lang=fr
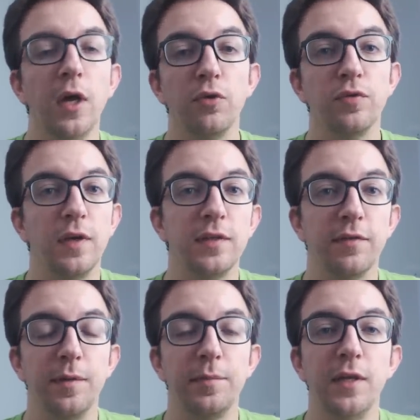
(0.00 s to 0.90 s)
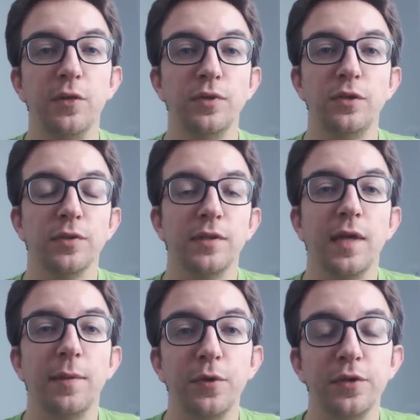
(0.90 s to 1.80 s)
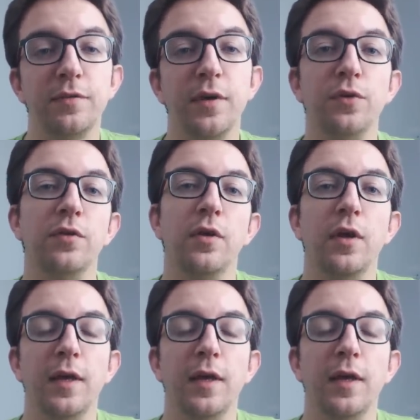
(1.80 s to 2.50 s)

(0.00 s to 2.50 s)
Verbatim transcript: tout ça, ça va amener des conditions extrêmement différentes,